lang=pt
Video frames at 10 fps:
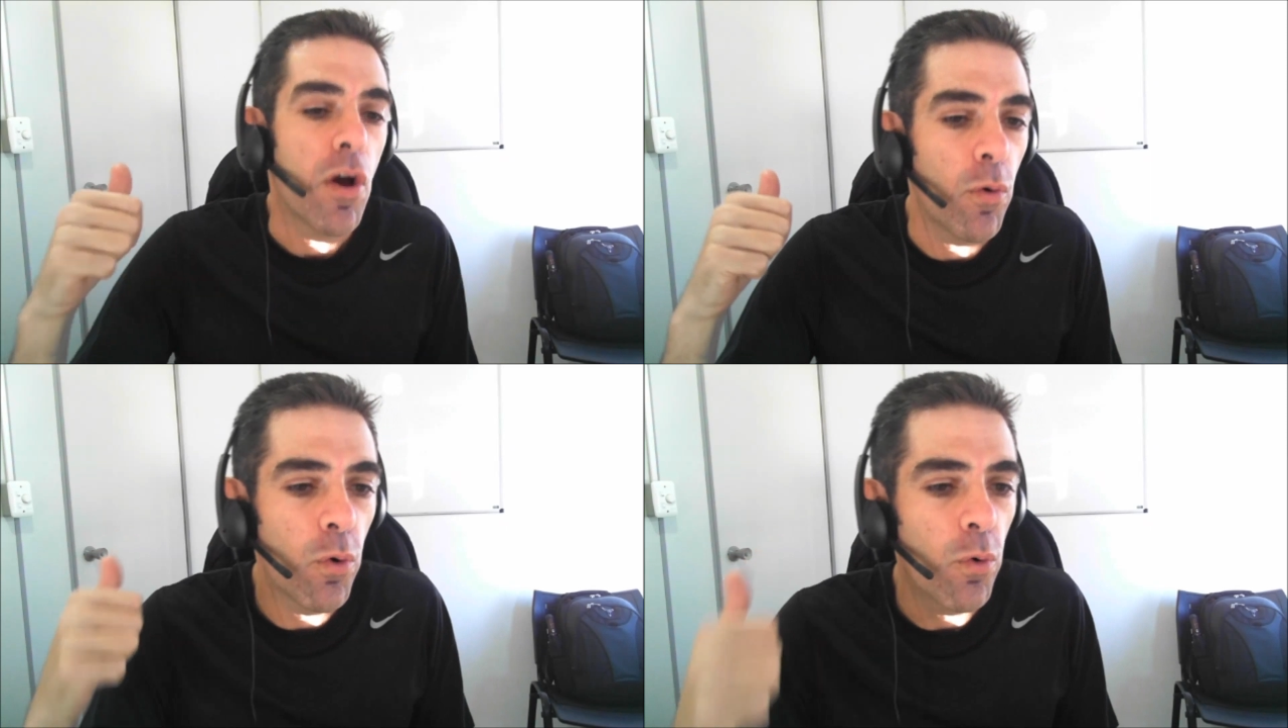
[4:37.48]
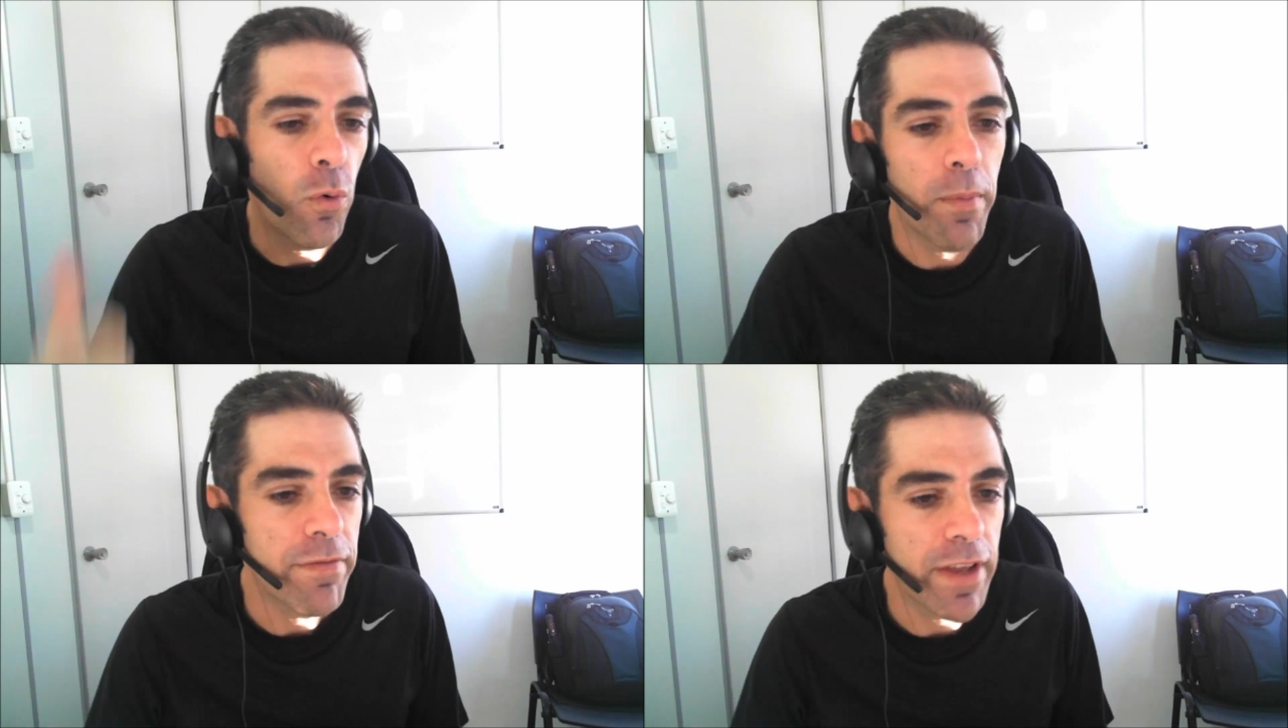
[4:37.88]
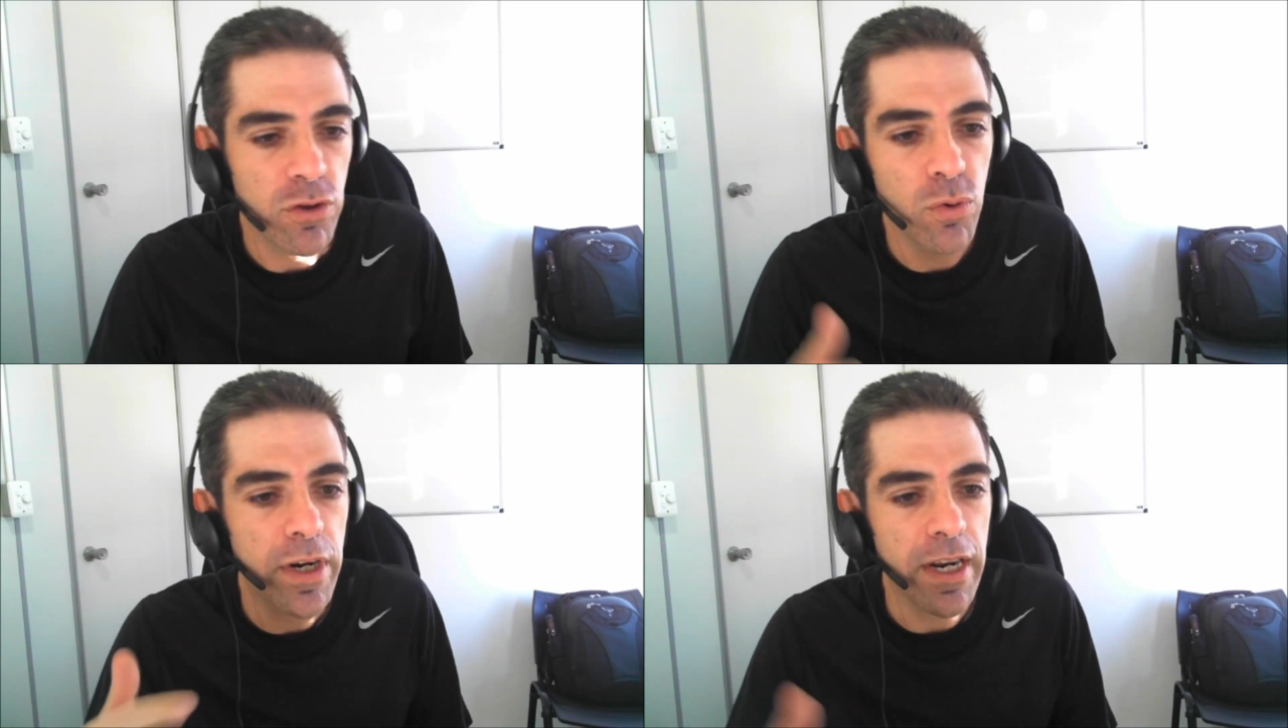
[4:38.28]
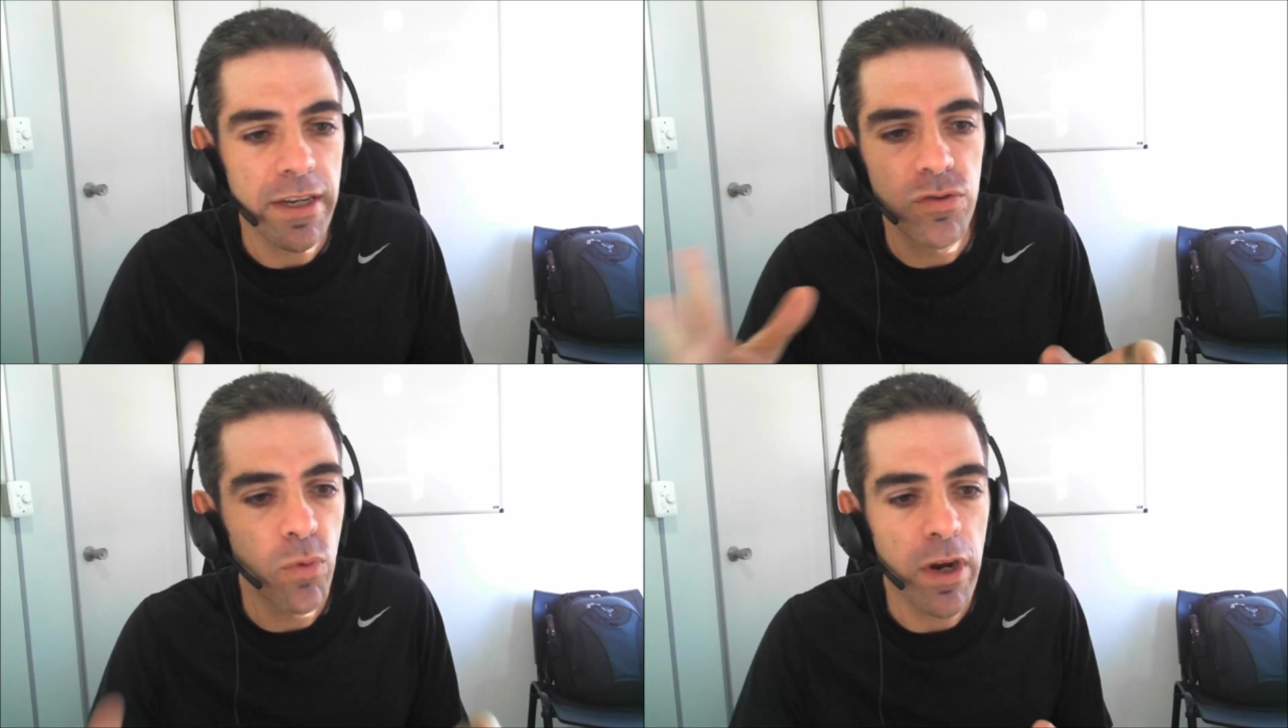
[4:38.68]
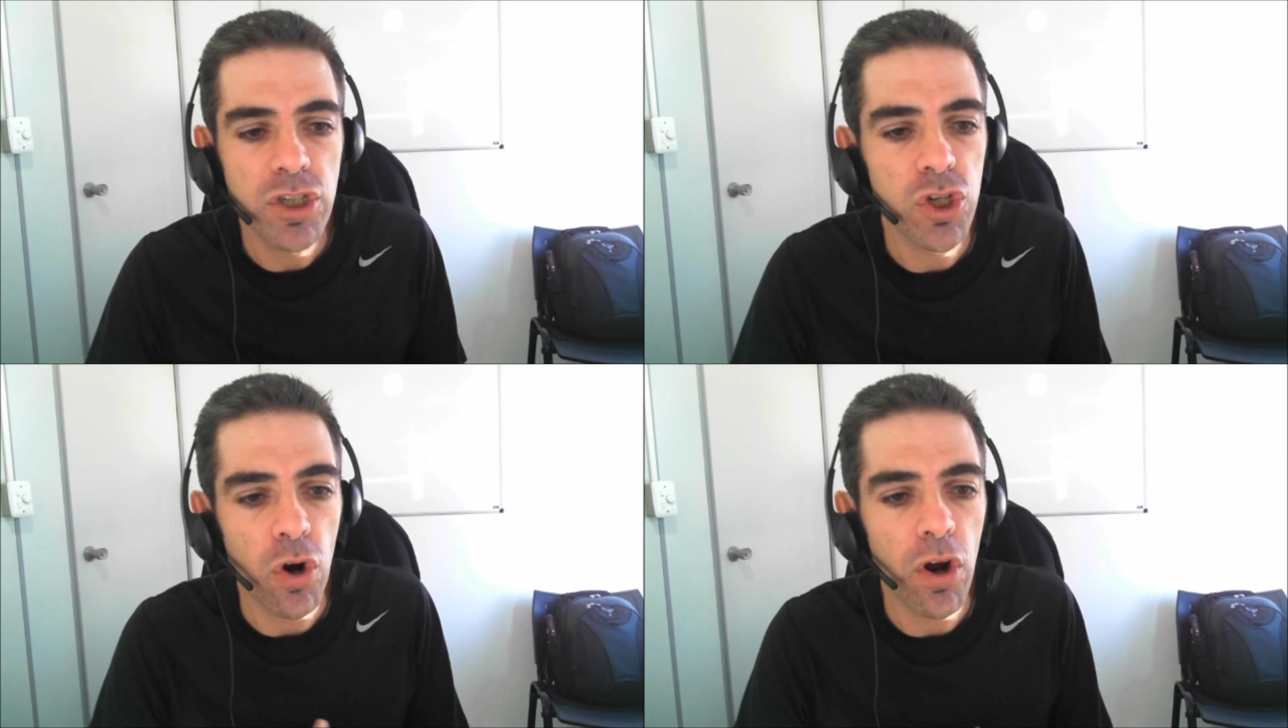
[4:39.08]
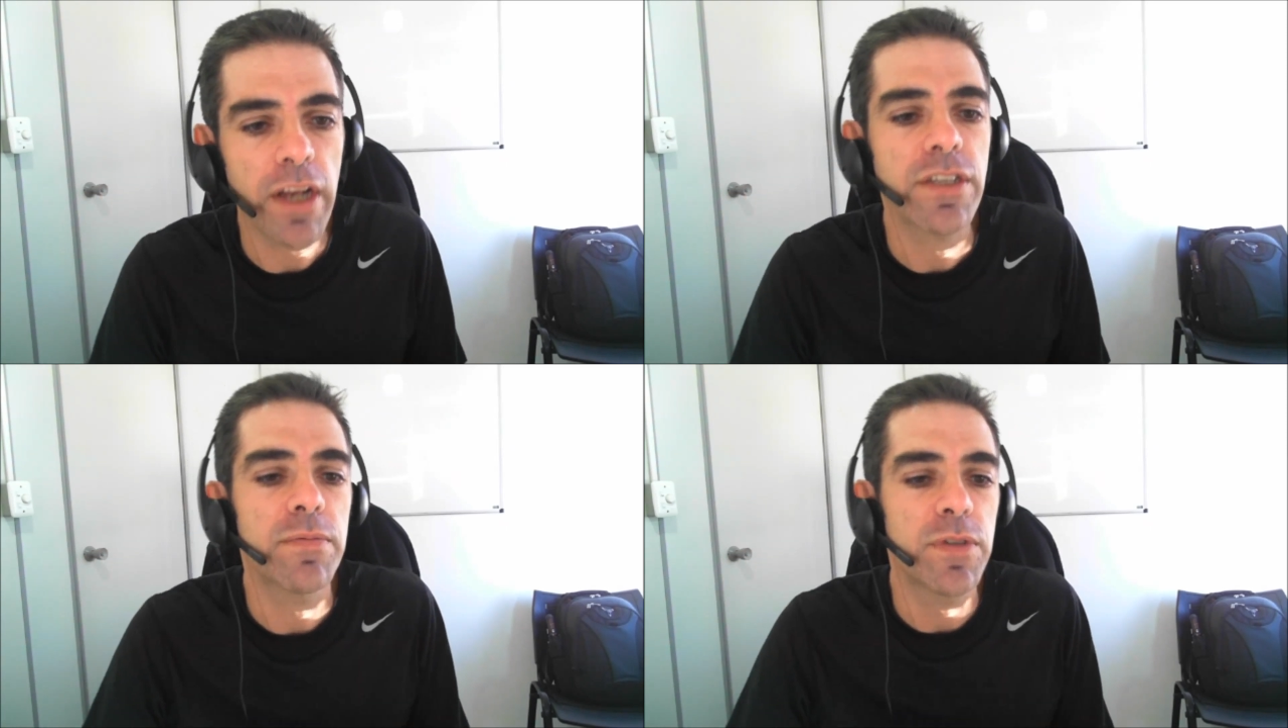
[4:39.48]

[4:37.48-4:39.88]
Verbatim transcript: O, uma aventura de one shot